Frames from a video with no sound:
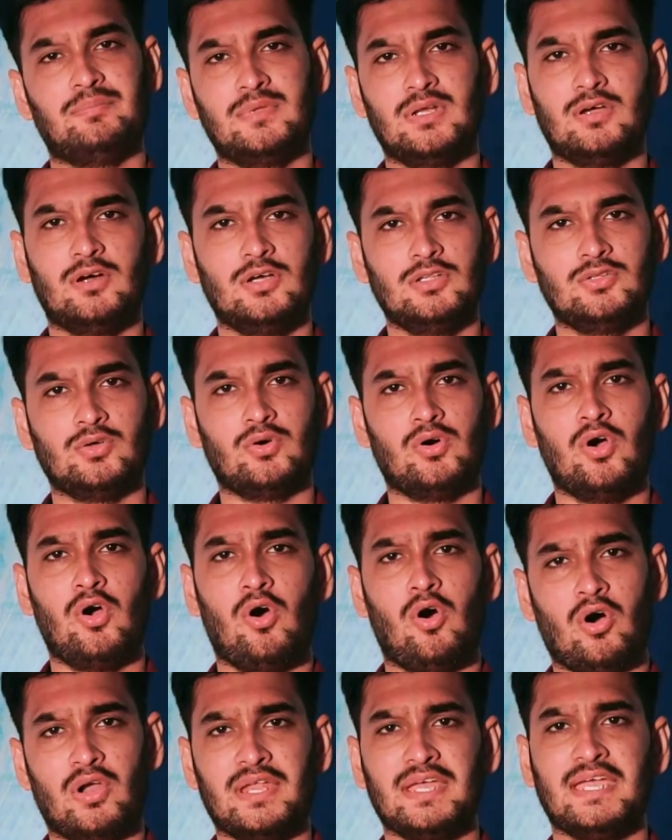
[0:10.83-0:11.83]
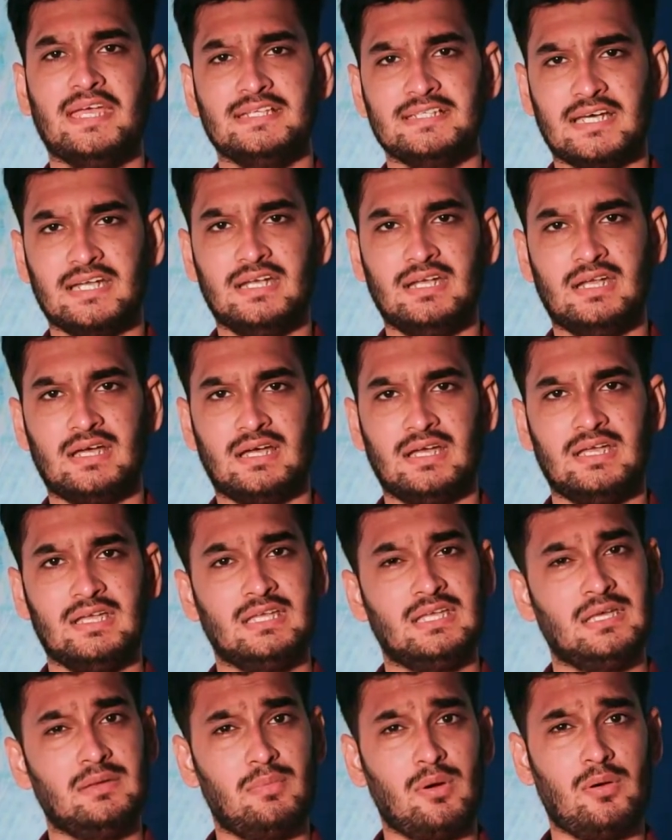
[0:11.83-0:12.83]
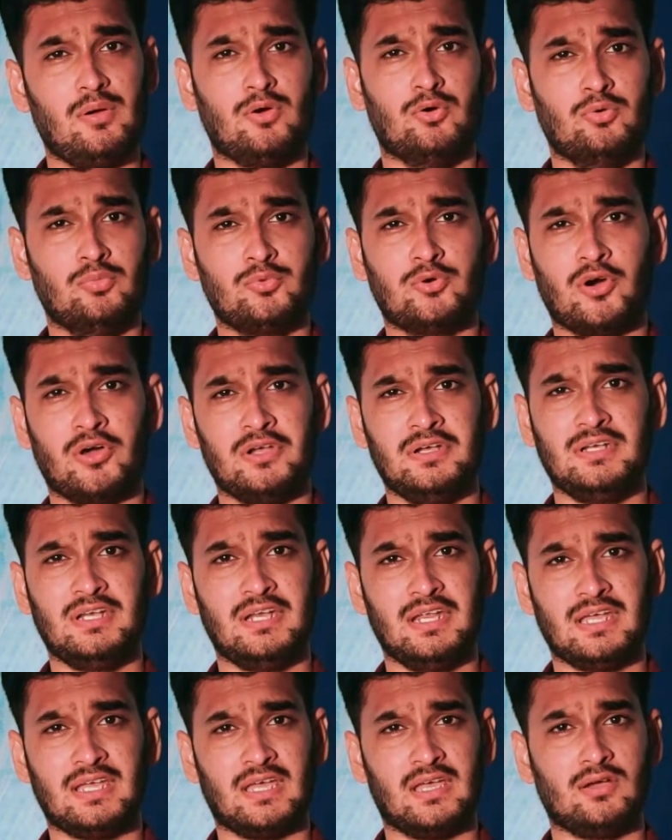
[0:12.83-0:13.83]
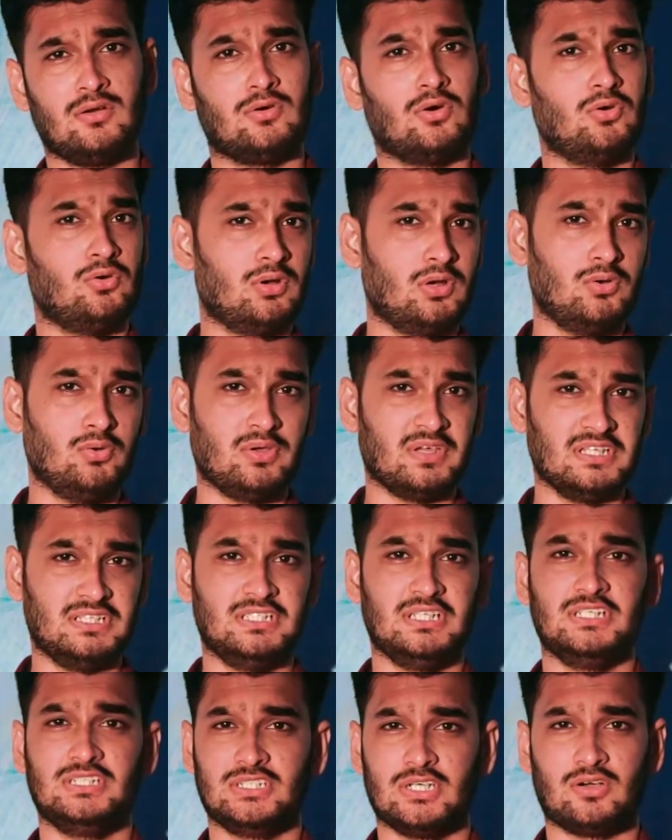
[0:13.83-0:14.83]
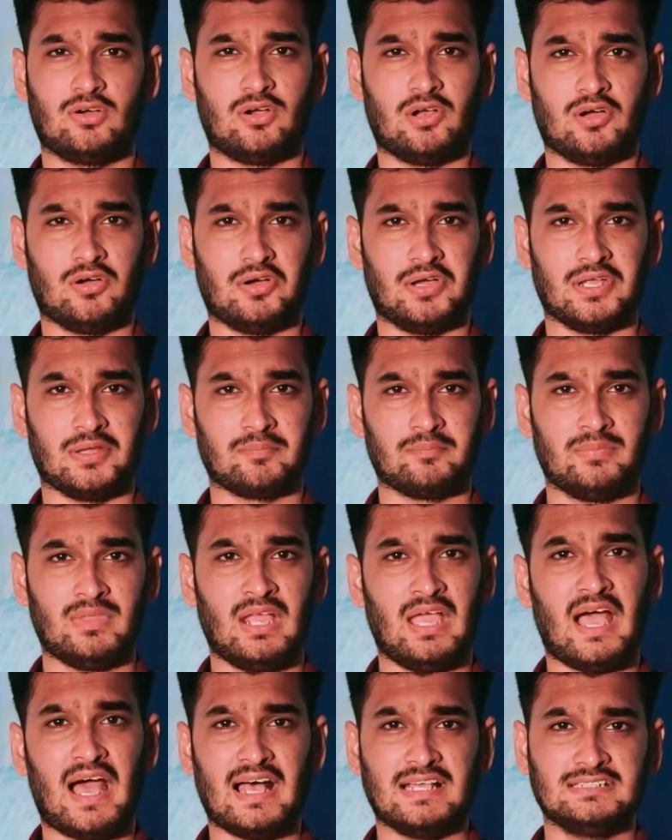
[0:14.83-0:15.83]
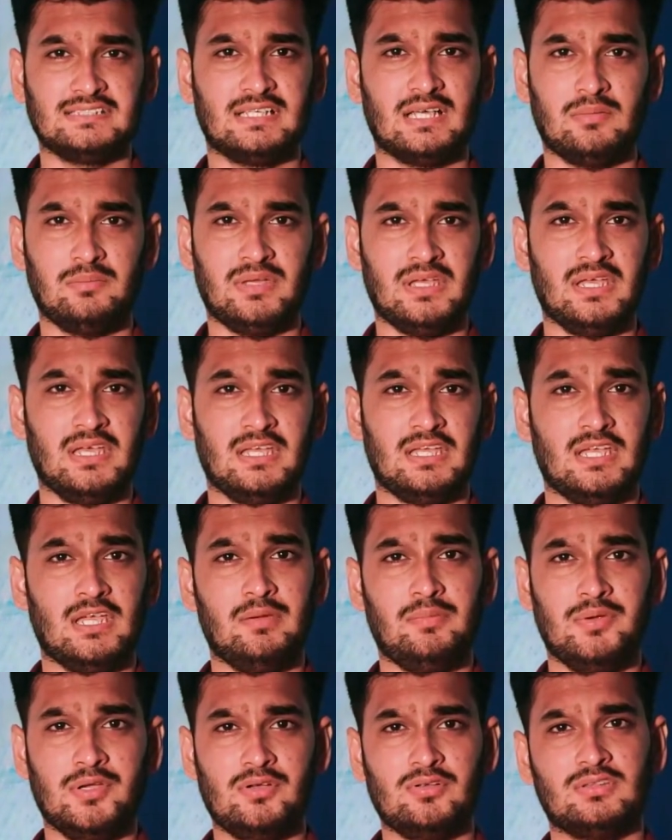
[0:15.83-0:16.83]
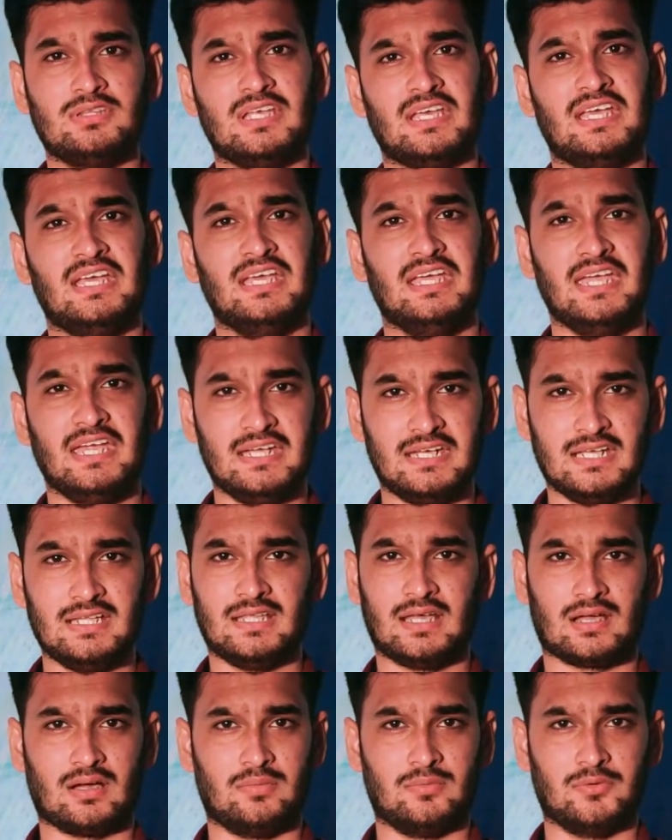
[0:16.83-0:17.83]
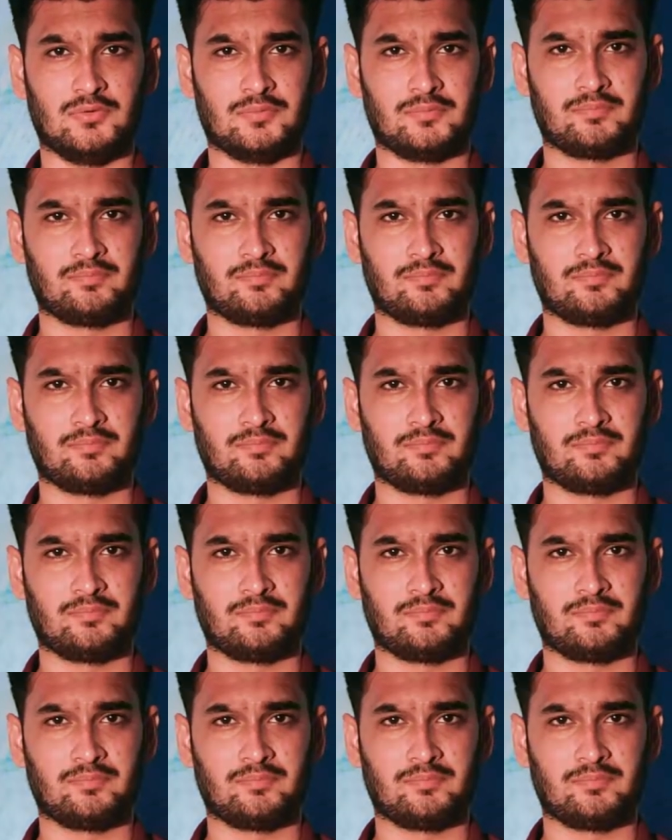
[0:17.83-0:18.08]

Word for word: আপনারা হয়তো অনেকেই জানেন না কিভাবে হোম কোয়ারেন্টে রেখে করোনা রোগীর চিকিৎসা করা হয় আজকে আমি এই ভিডিওতে এটাই দেখাবো